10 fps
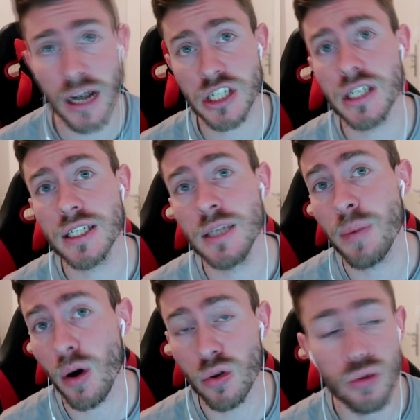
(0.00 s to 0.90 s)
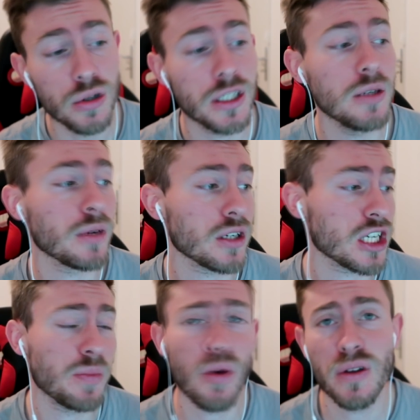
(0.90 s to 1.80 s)
clash d'équipe, en ultime. Hein,
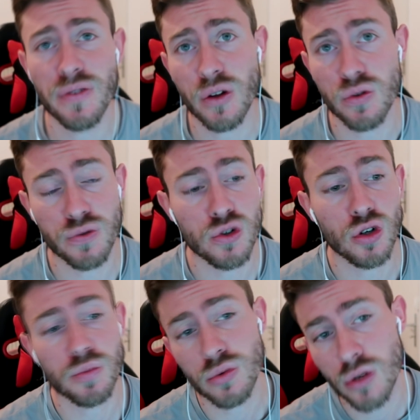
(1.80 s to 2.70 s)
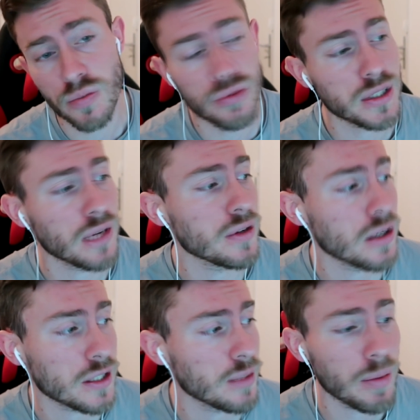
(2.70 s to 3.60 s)
j'ai pas envie de faire du fut champion. Comme vous le
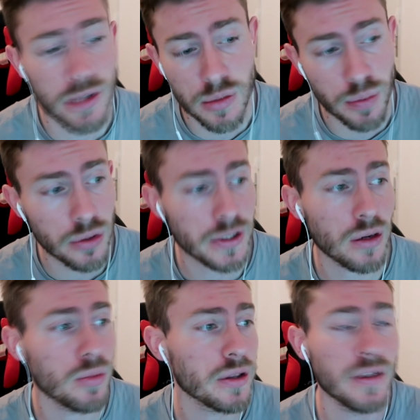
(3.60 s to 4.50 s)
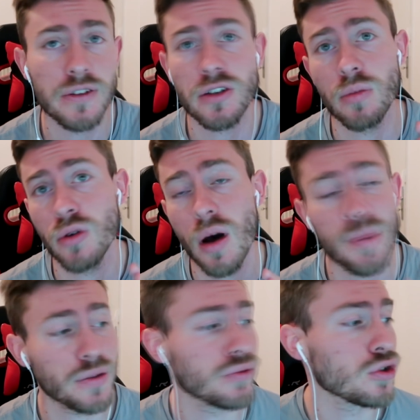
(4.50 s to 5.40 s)
savez, euh, c'est ma petite pause. Hein. Au mois de décembre, il n'y
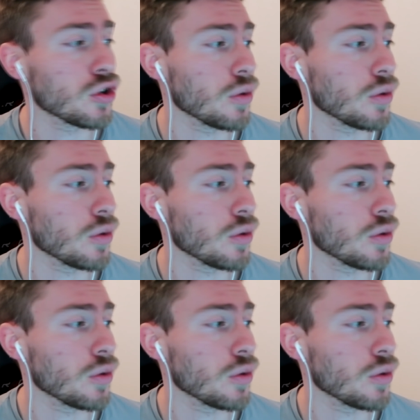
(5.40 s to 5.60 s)
aura pas de de